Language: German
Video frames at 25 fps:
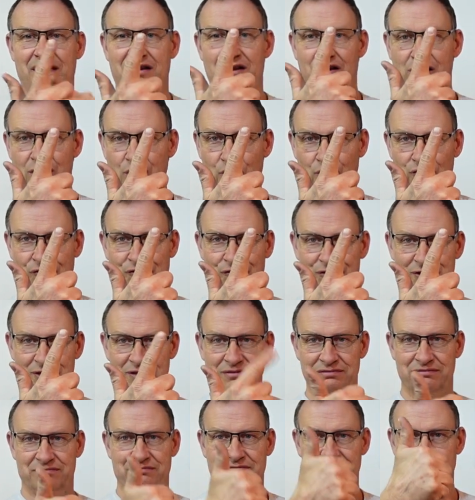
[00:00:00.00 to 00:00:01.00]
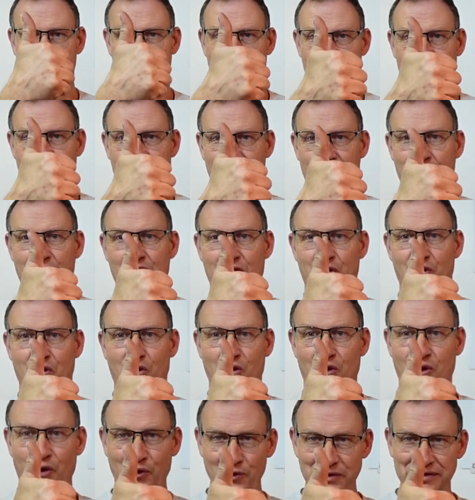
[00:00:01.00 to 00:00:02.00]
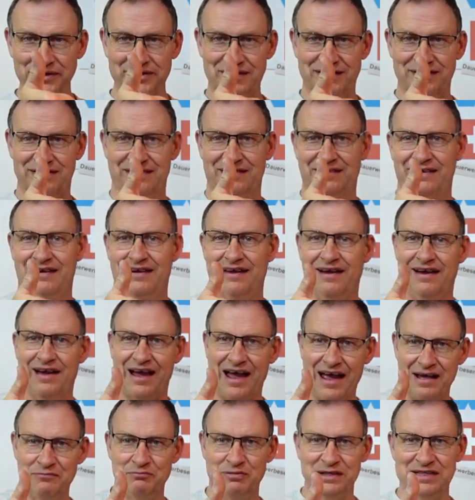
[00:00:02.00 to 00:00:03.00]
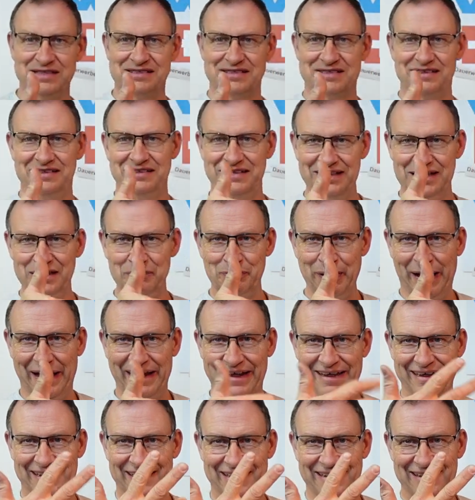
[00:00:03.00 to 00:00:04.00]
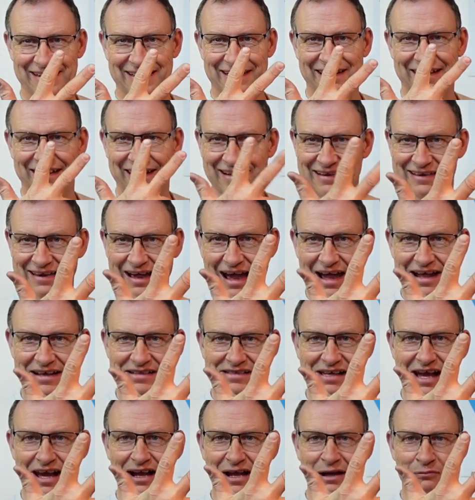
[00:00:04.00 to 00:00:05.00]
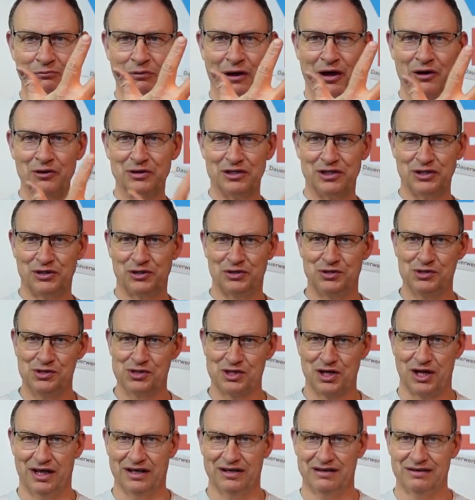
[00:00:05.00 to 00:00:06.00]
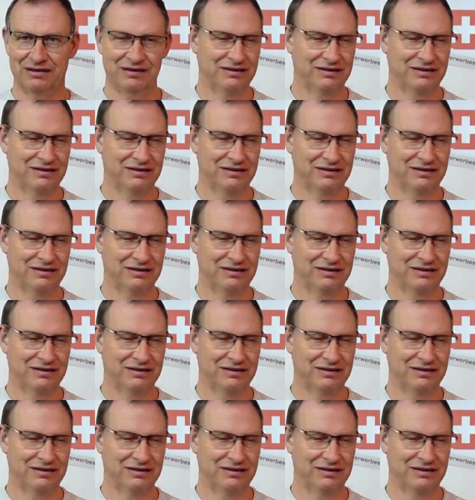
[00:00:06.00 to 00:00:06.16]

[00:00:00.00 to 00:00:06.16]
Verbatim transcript: Luft und ein bisschen Liebe. Drei Sachen braucht der Kühlschrank.